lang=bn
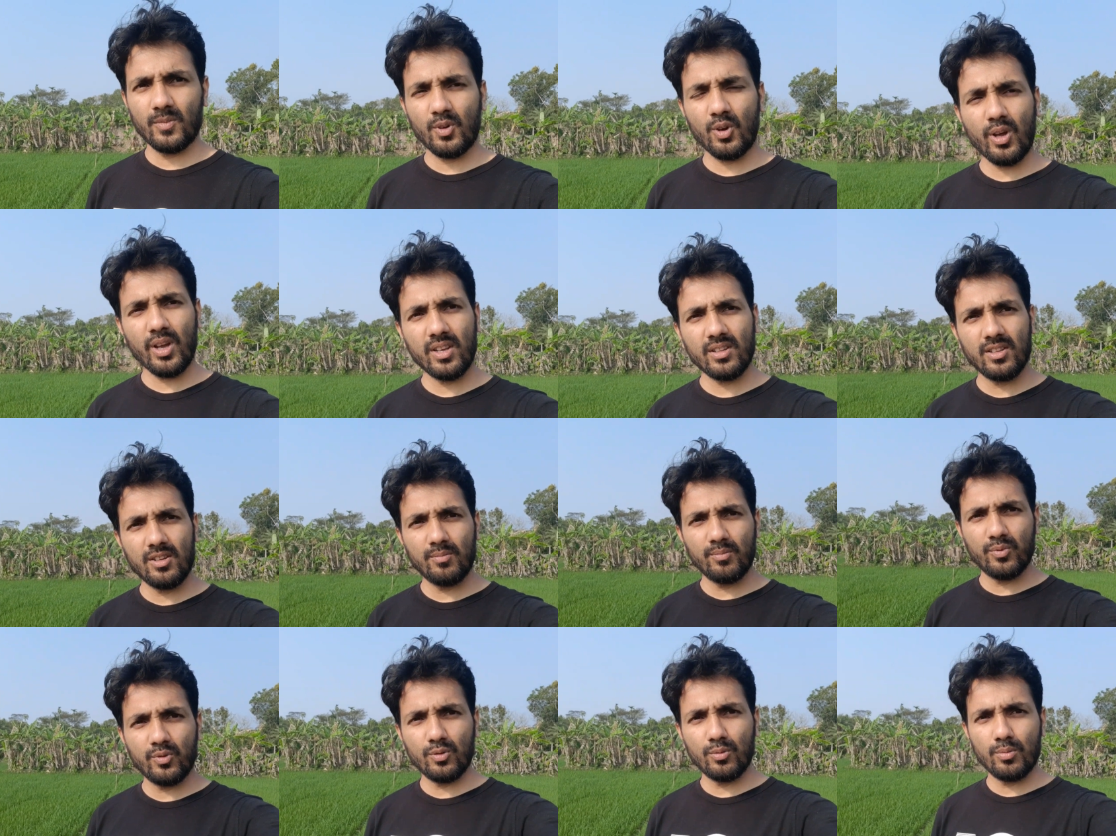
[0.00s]

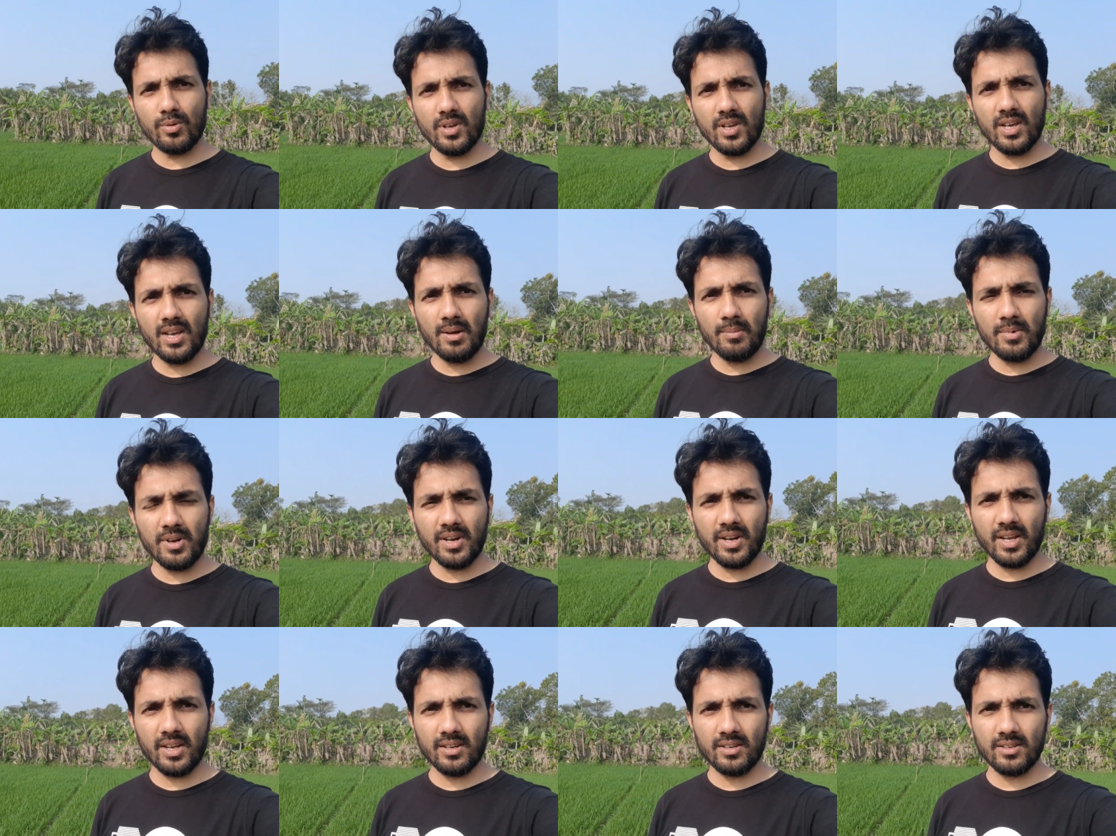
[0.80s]
কয়েকদিন পূর্বে
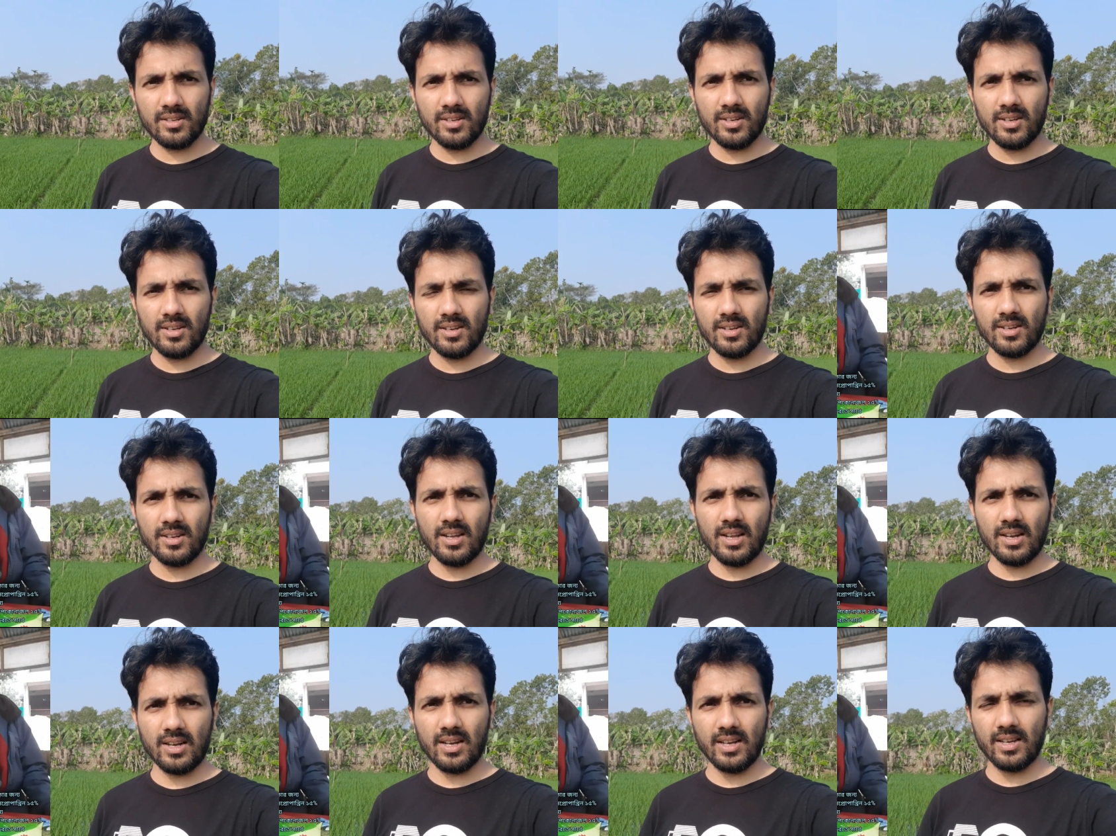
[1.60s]
আমার এক
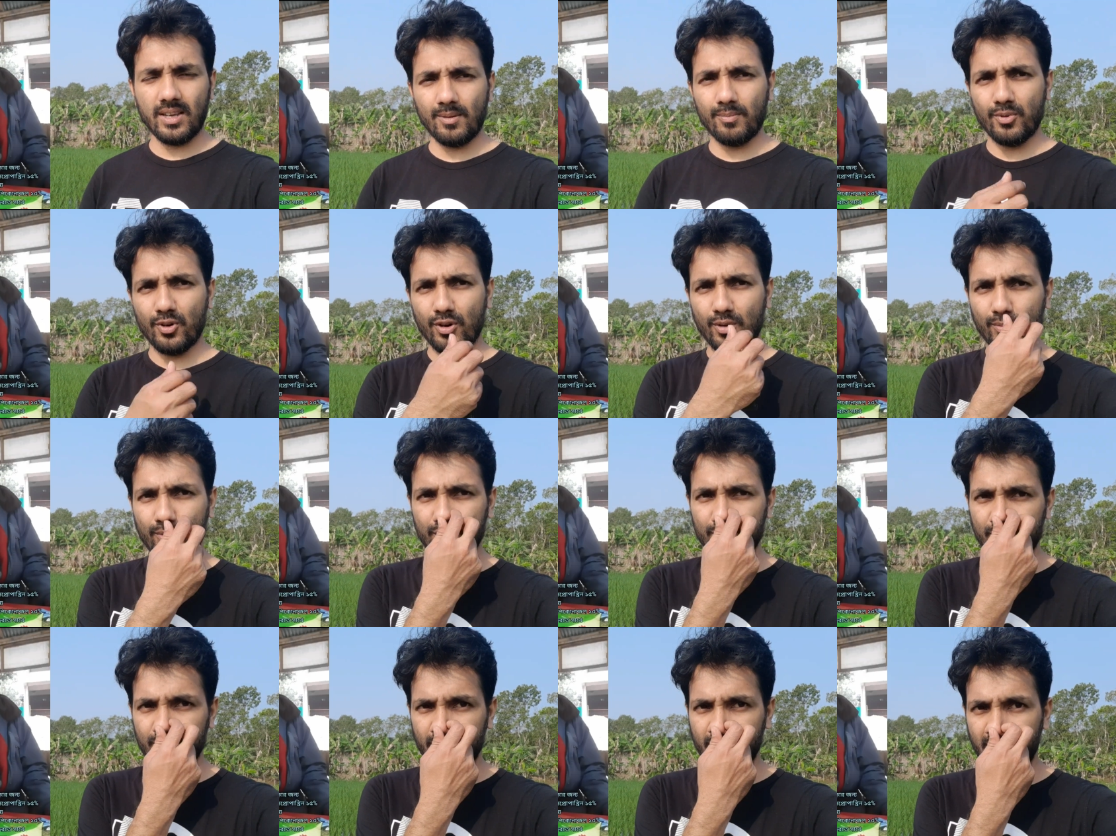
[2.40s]
কাকাকে
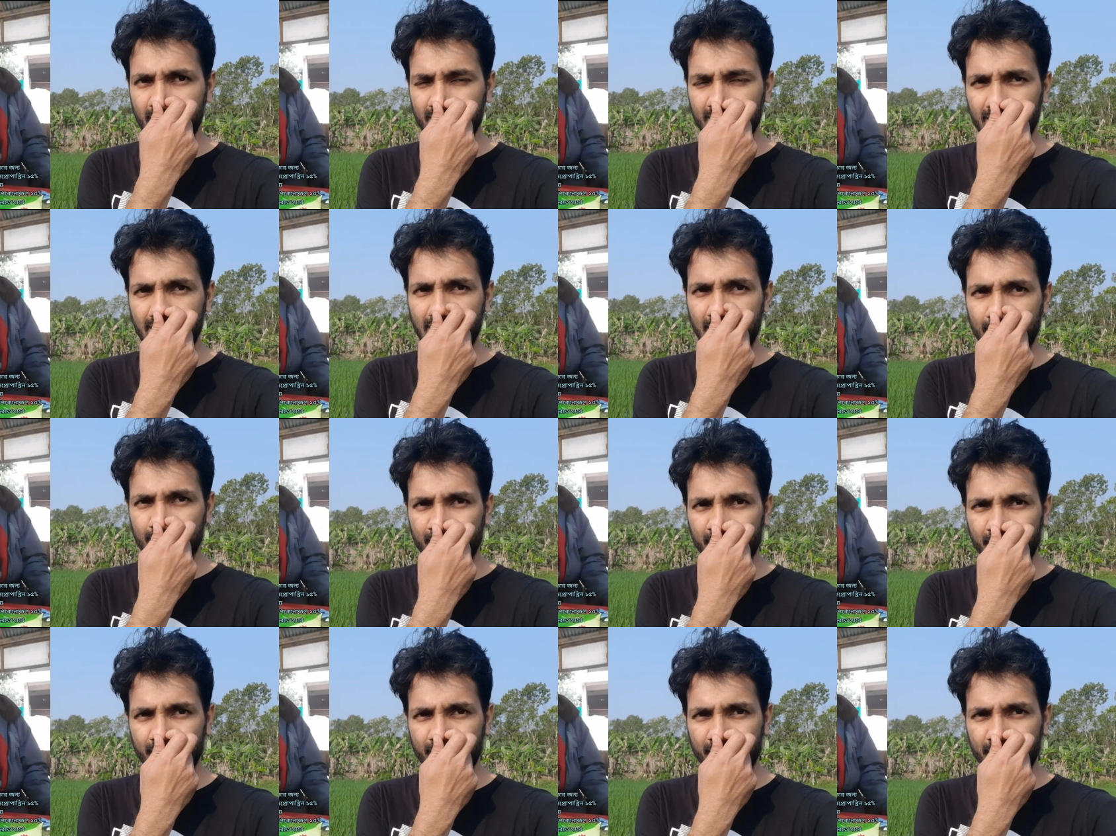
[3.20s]
পরামর্শ দিয়েছিলাম